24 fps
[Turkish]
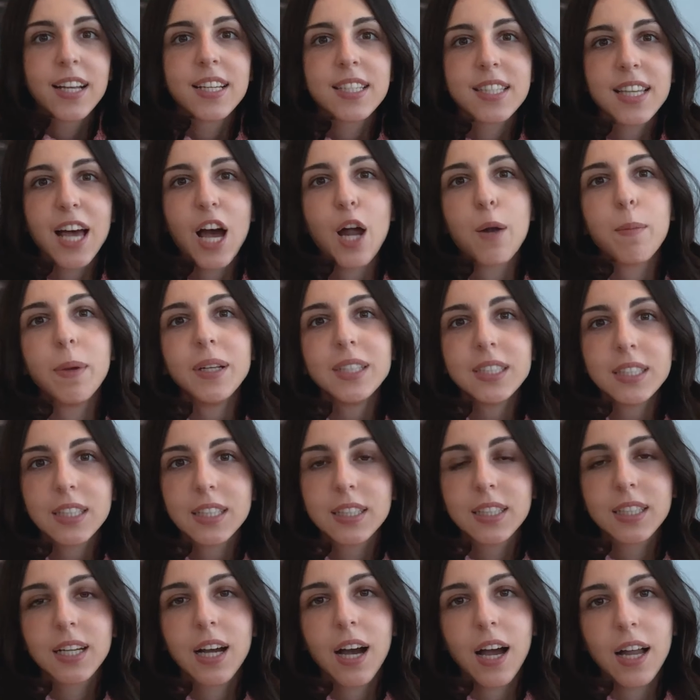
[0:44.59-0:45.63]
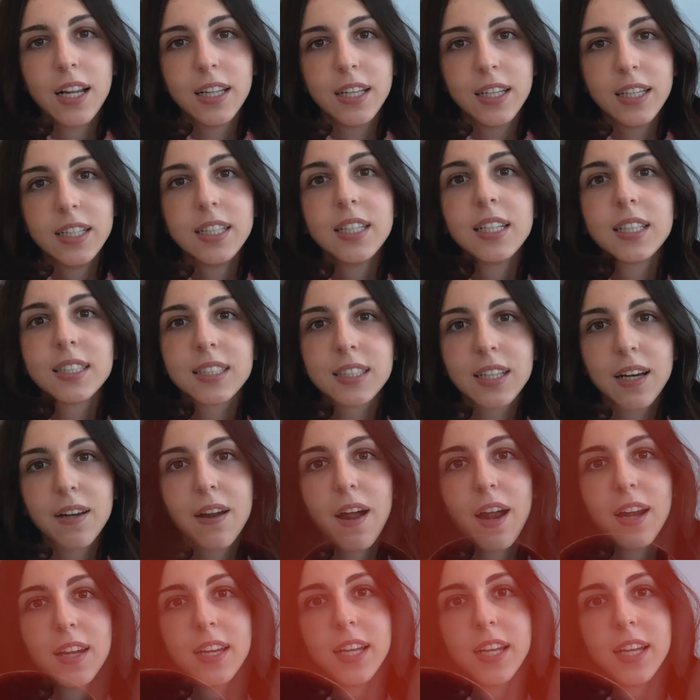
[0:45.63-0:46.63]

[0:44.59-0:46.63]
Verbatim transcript: serbest radikallerin zararlı